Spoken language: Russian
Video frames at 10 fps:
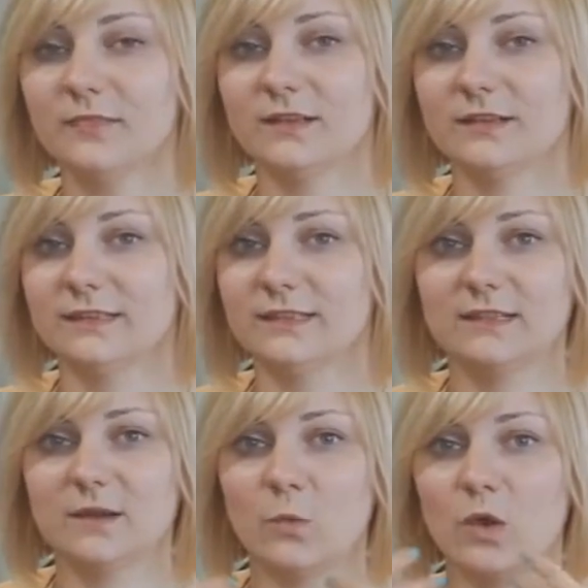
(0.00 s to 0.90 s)
Э,
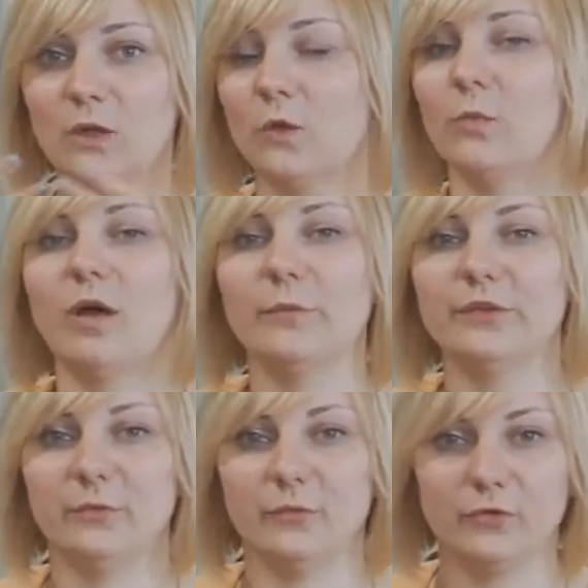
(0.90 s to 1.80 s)
это уголок мамы
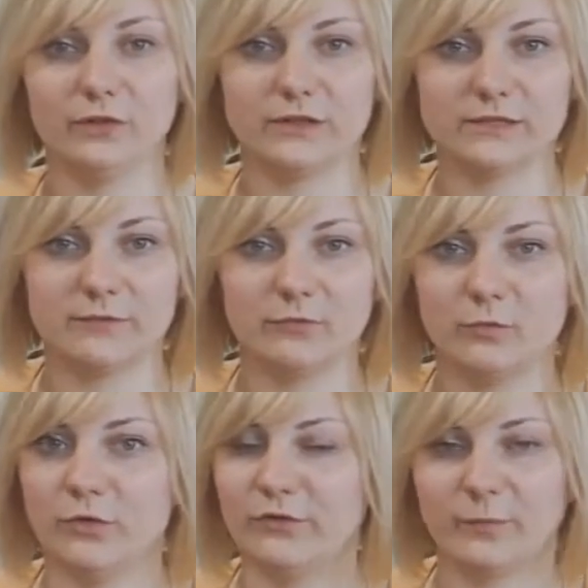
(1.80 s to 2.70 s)
и ребенка, где в
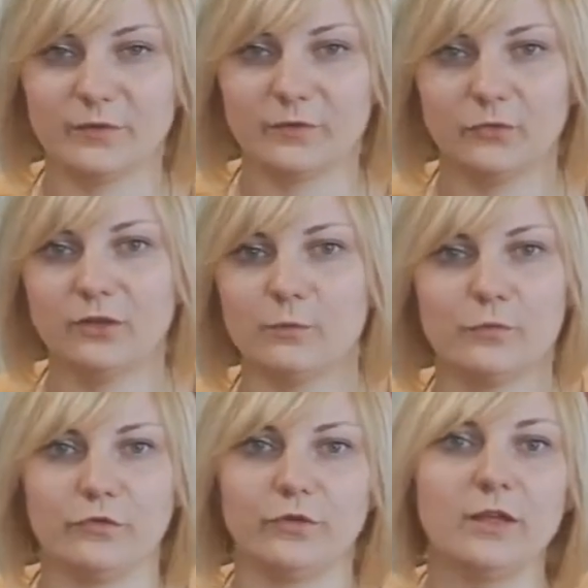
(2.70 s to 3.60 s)
любое время суток
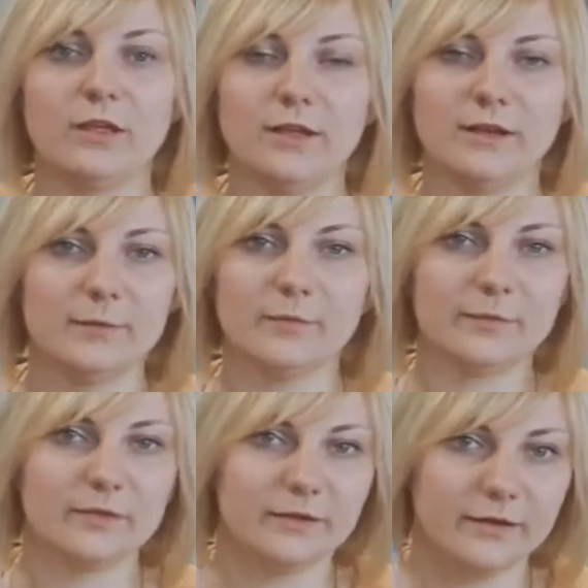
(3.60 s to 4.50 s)
можно либо
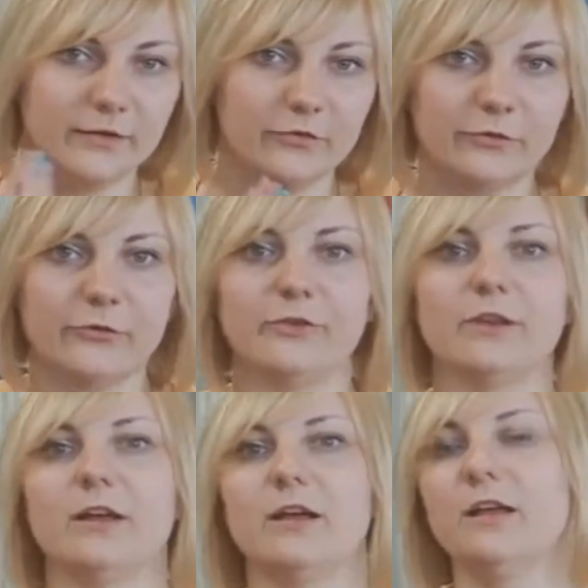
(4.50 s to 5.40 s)
подогреть
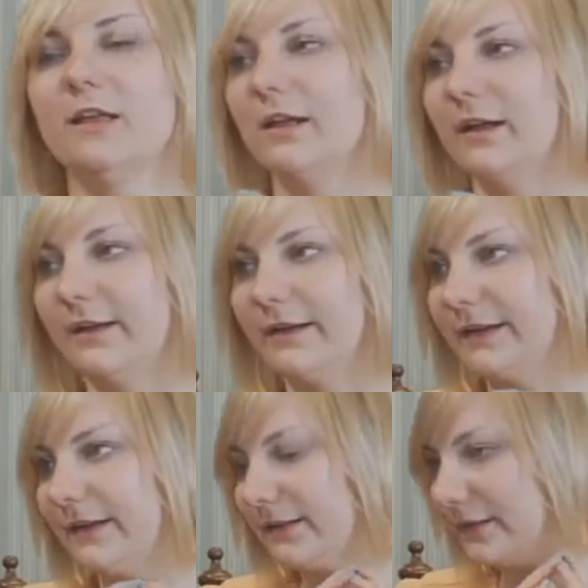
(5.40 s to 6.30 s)
что-то
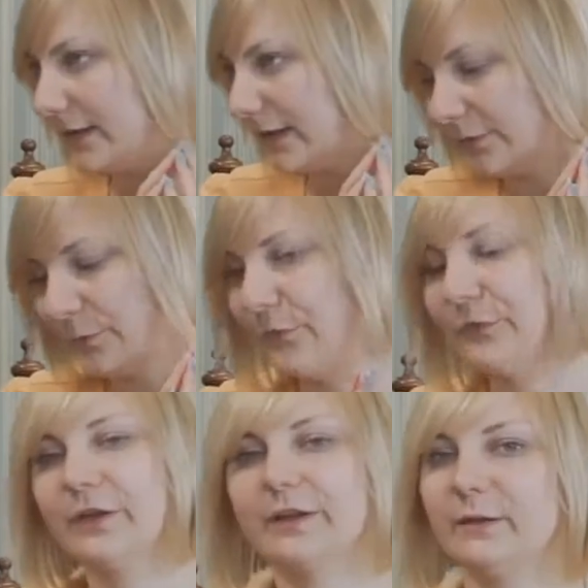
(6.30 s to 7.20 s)
э, для
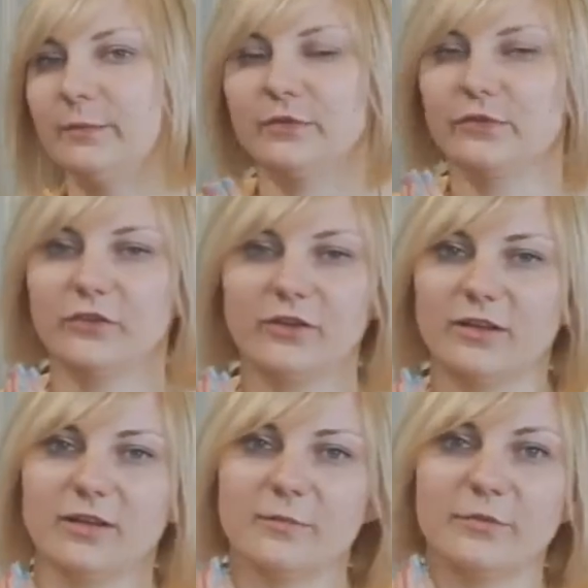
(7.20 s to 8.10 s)
ребенка, либо
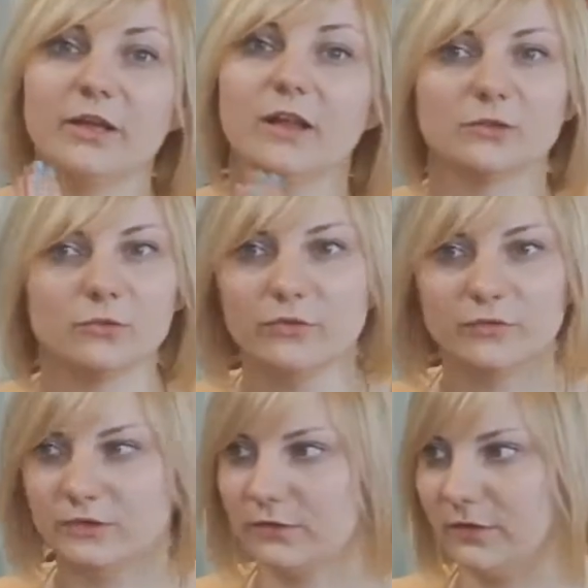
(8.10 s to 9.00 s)
же
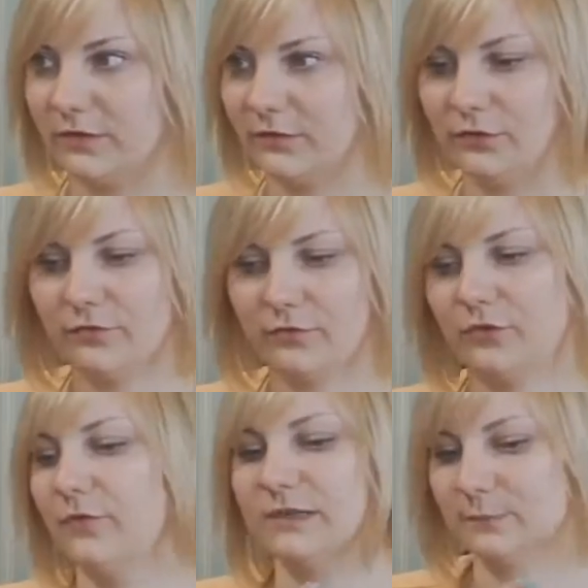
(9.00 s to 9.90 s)
приготовить. То есть это
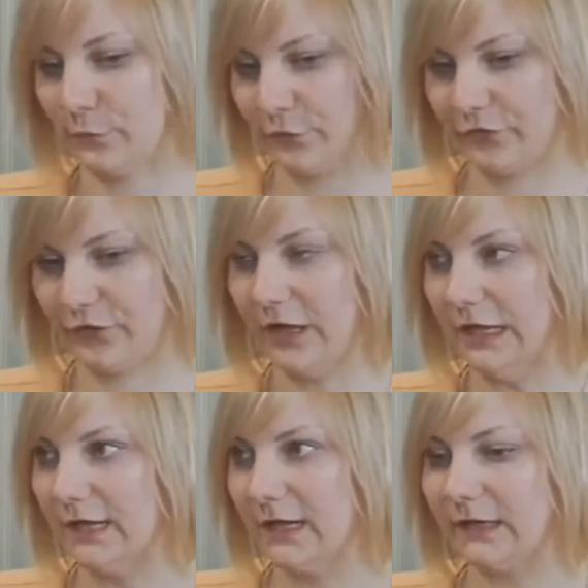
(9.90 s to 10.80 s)
все-все-все возможно.
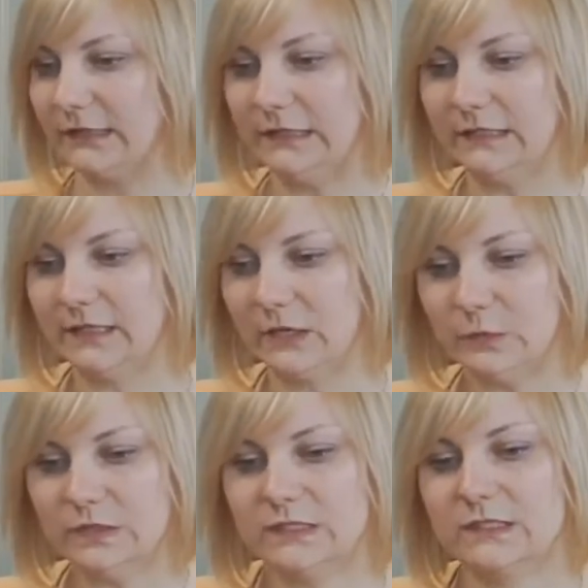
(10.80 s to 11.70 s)
И на
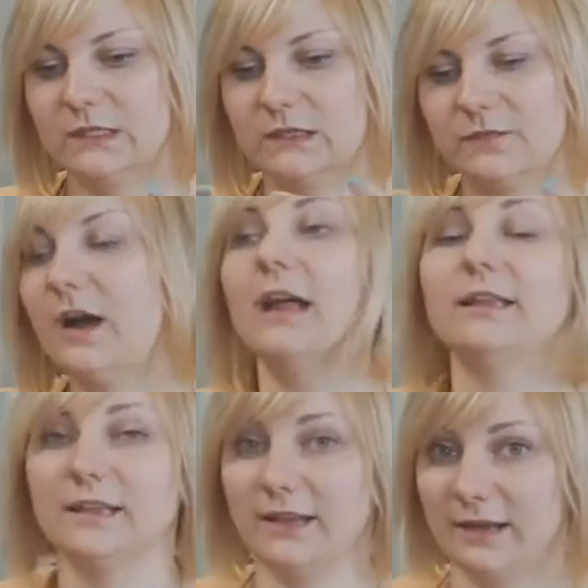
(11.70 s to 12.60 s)
Родосе два
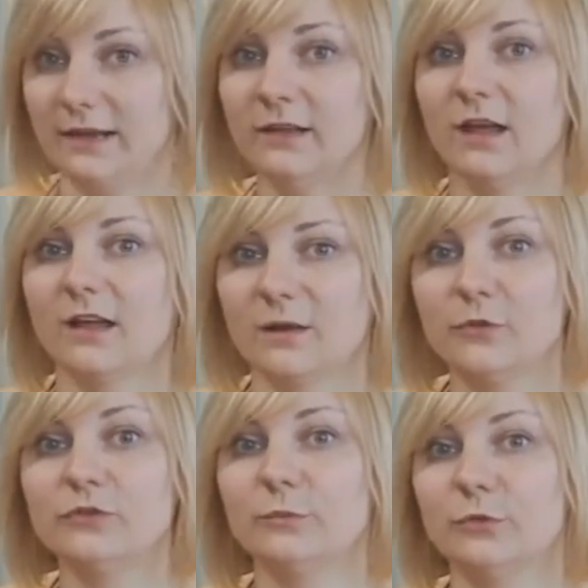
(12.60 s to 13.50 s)
отеля
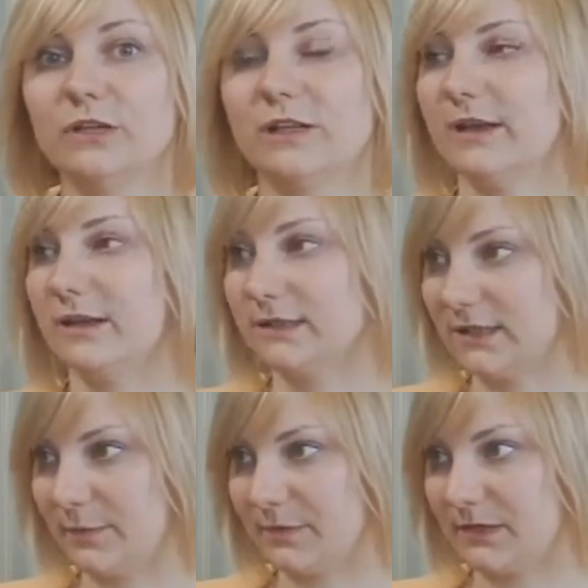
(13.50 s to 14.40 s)
работают по данной
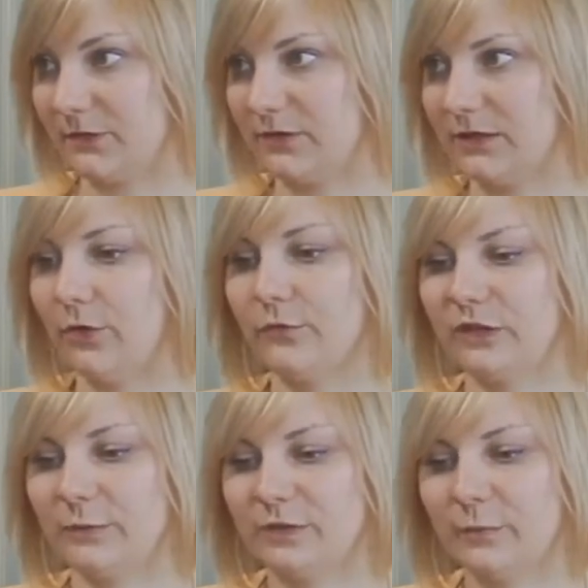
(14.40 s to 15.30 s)
концепции. То есть такой
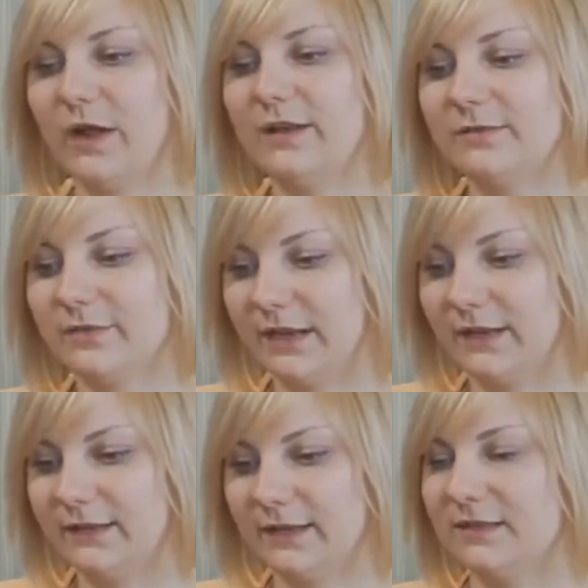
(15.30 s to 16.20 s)
вот оптимальный
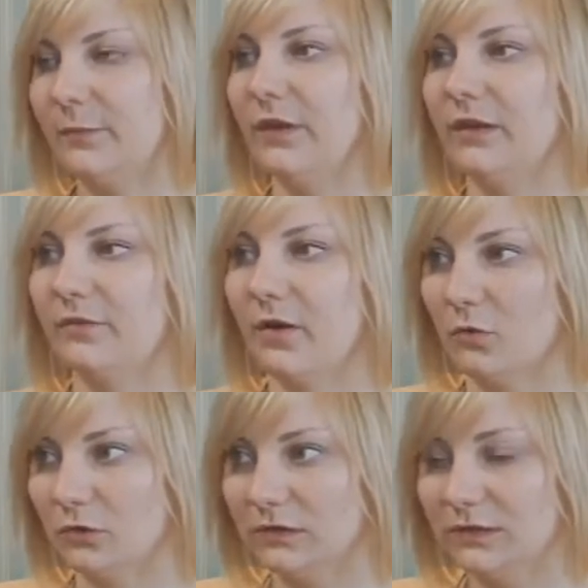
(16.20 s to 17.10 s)
вариант для семейного
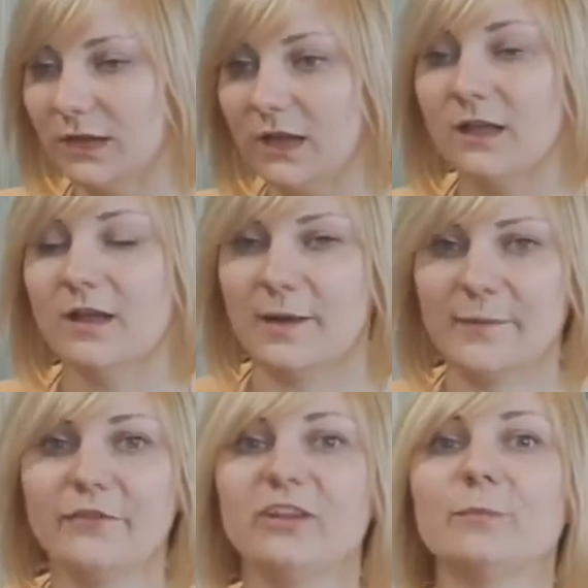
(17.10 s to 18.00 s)
отдыха.
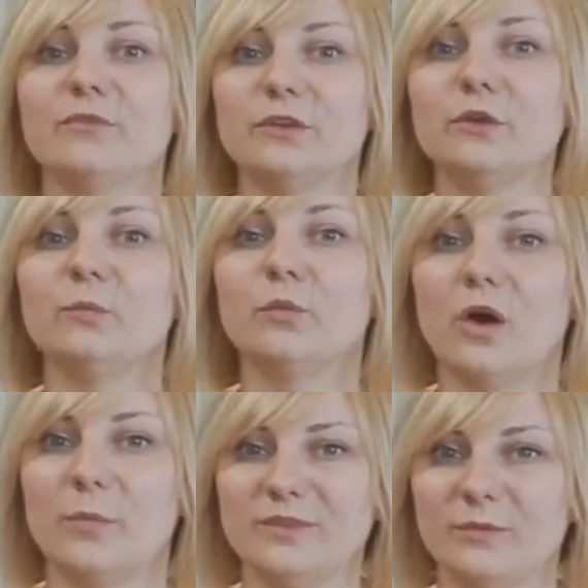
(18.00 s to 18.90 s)
Опять же таки, повторюсь, по
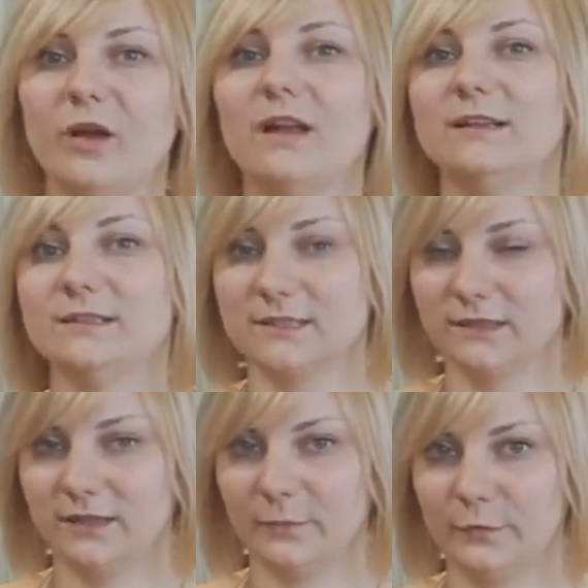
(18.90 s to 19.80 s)
оптимальной
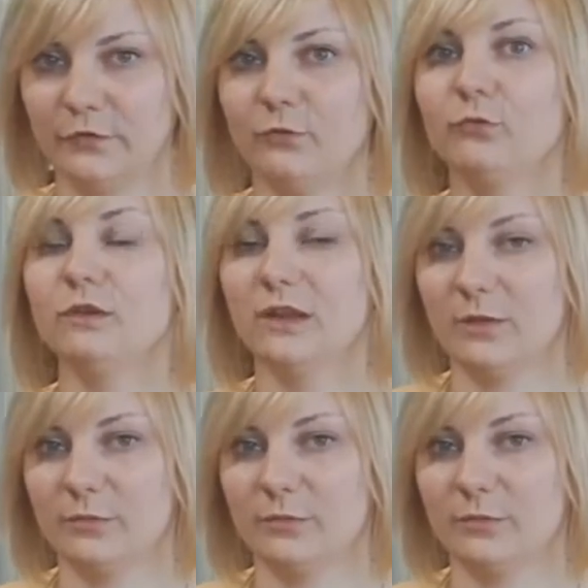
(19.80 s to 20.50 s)
цене. Почему так?